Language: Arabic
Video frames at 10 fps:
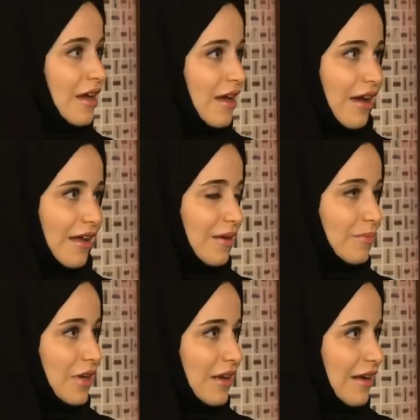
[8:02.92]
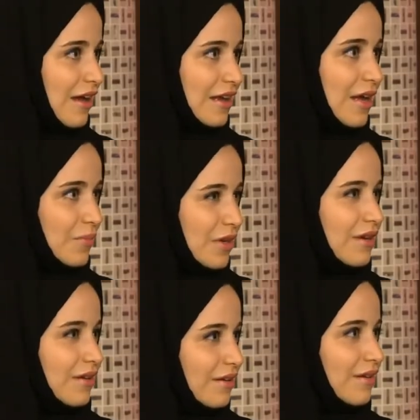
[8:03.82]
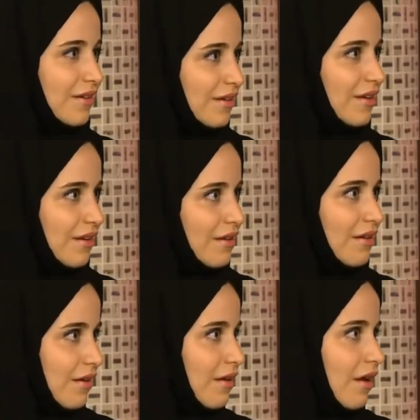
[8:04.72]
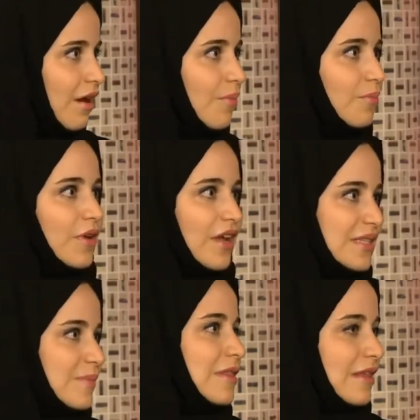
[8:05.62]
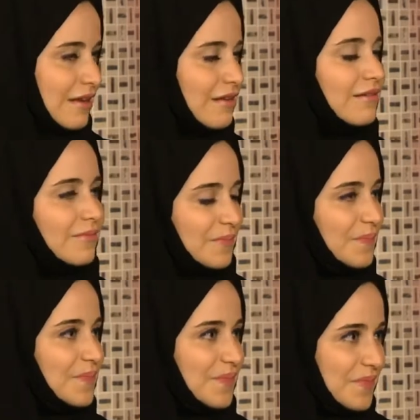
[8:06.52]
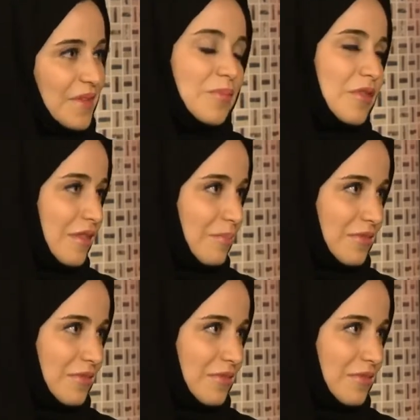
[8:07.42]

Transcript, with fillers: علم الاعلام انه ما يعرفه يصير خلاص يميزه ويعرفه بالضبط,